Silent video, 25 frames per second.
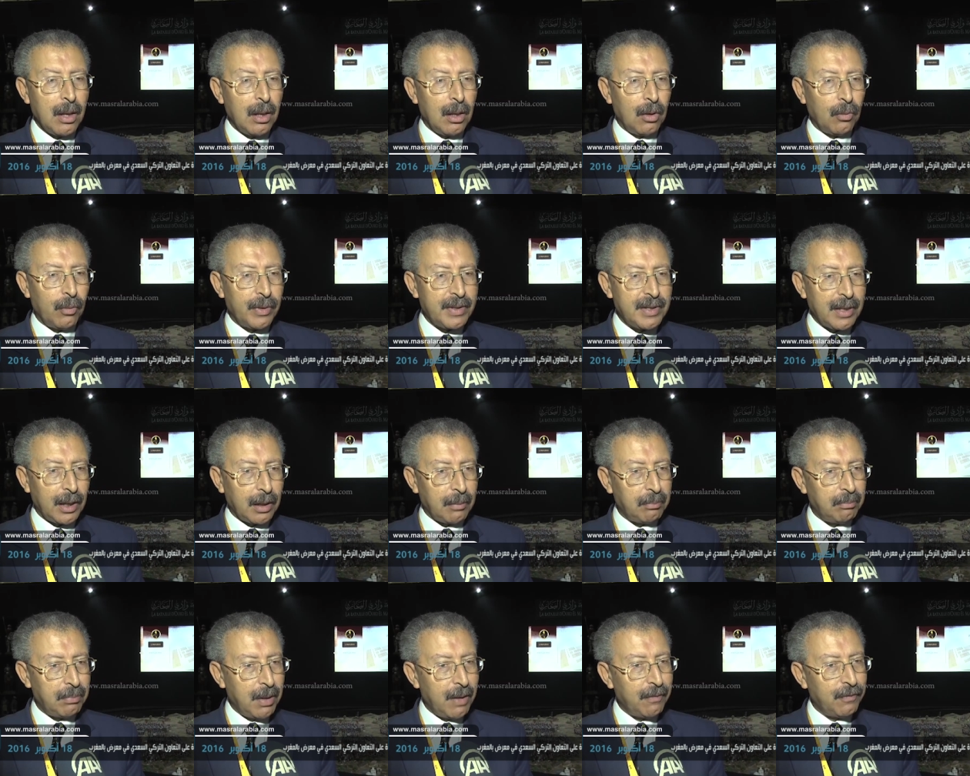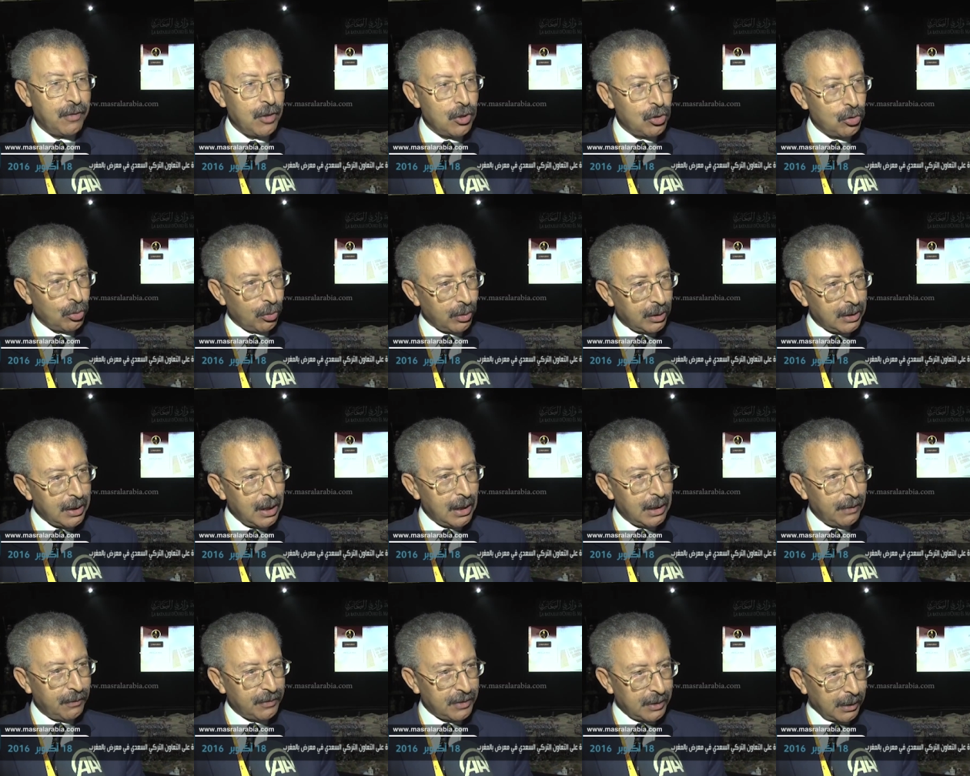وتربى في تركيا
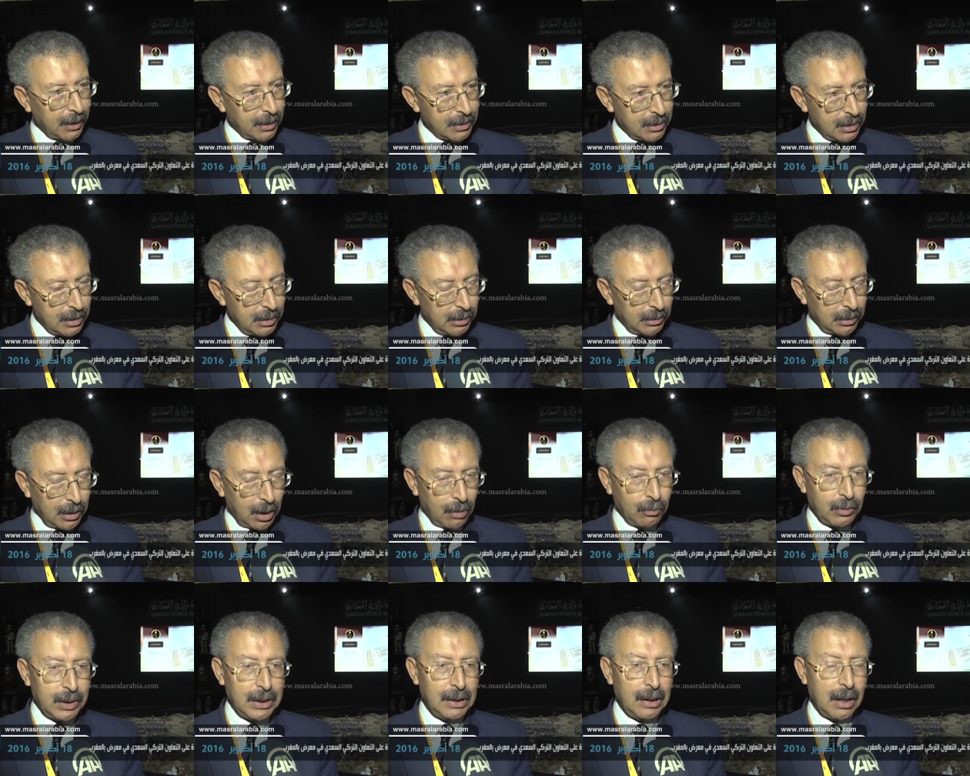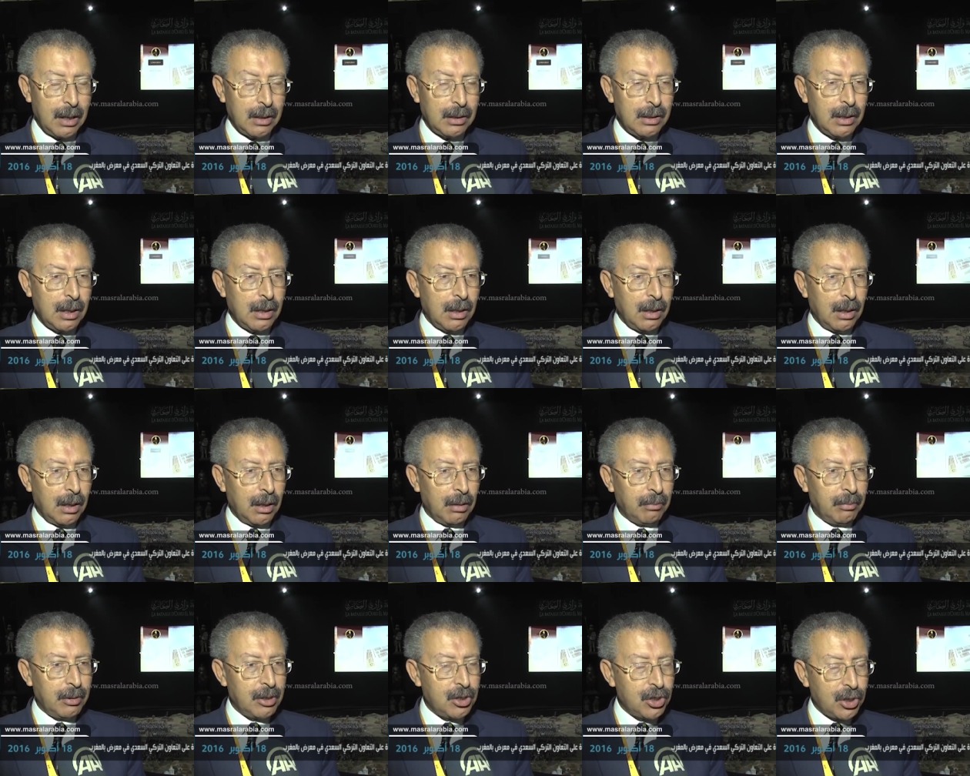لفترة طويلة
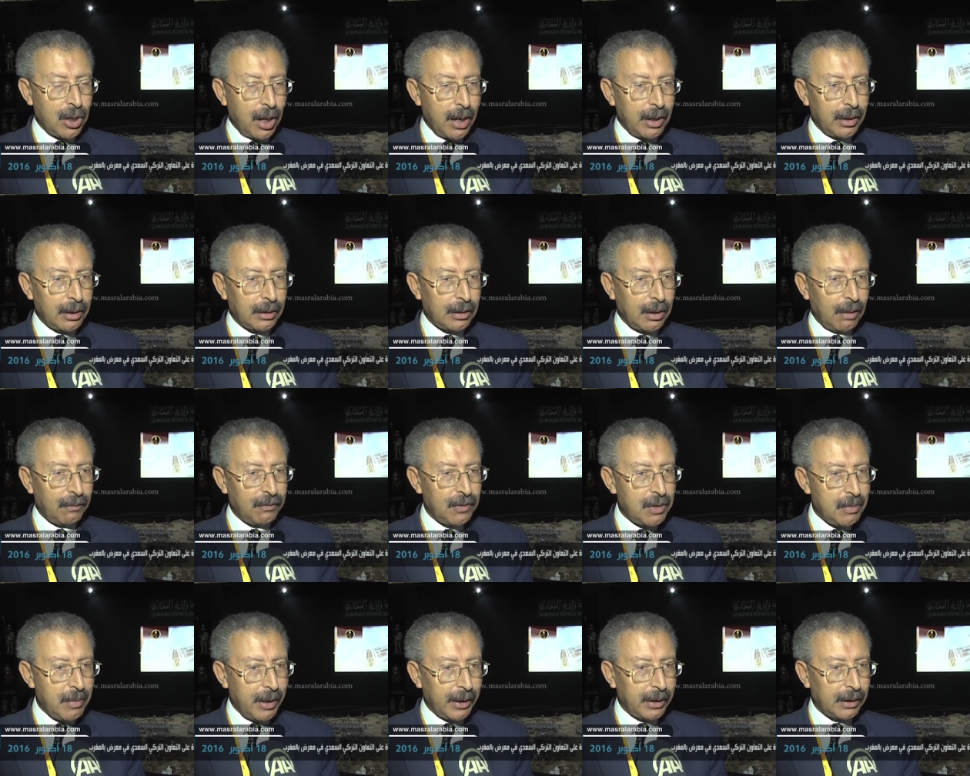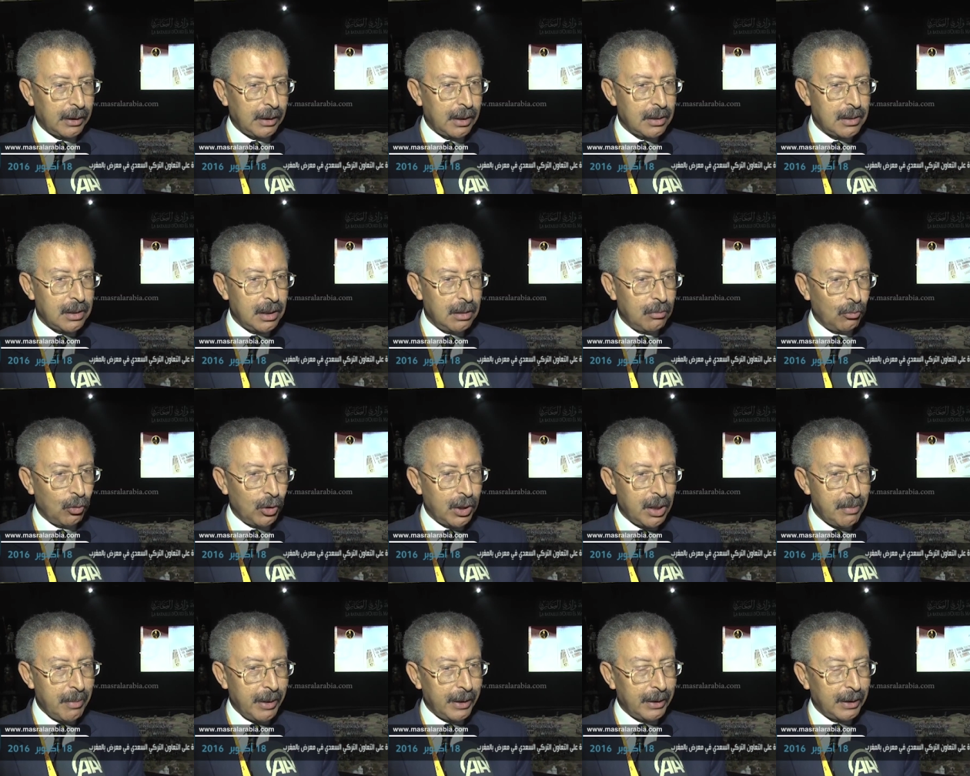بل شارك في معركة
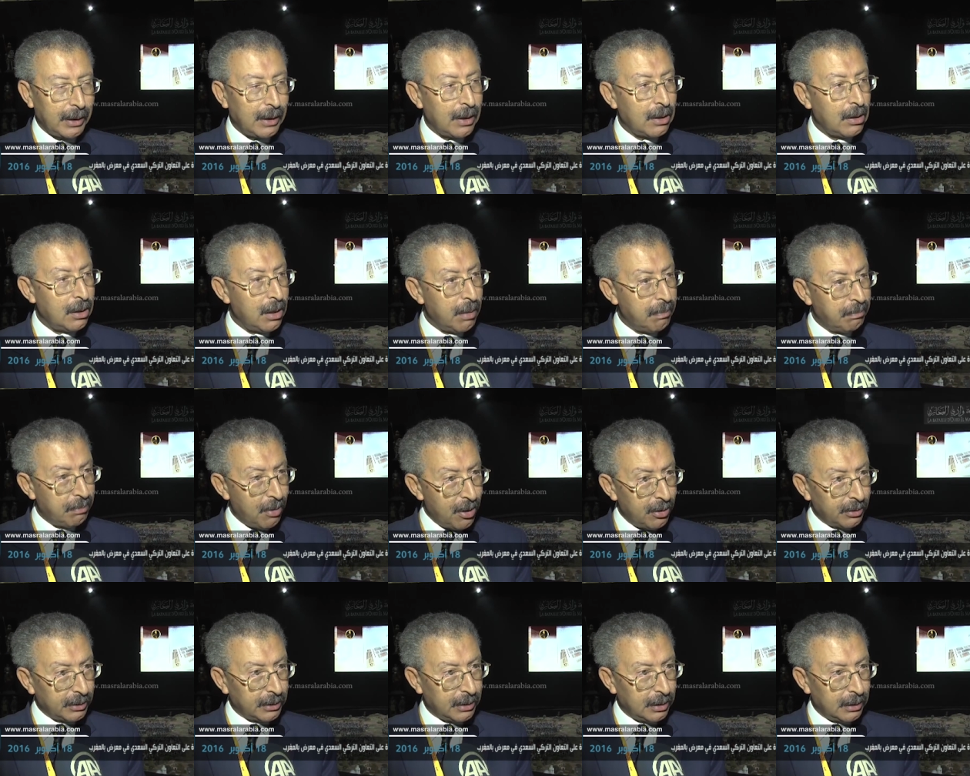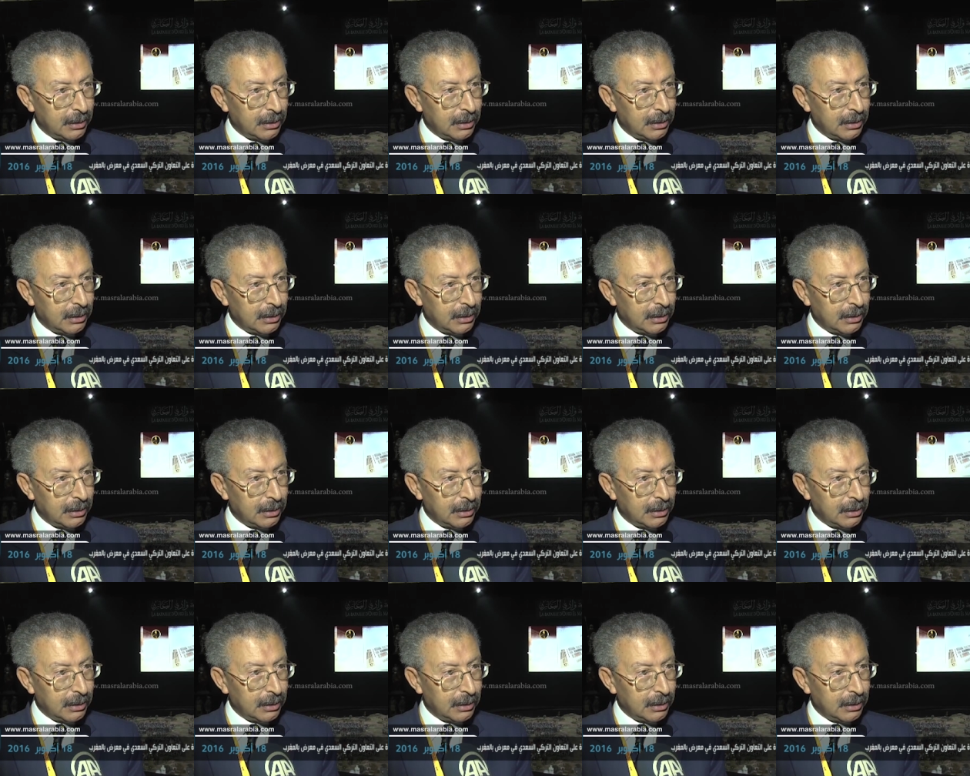المهمة معركة ليبونت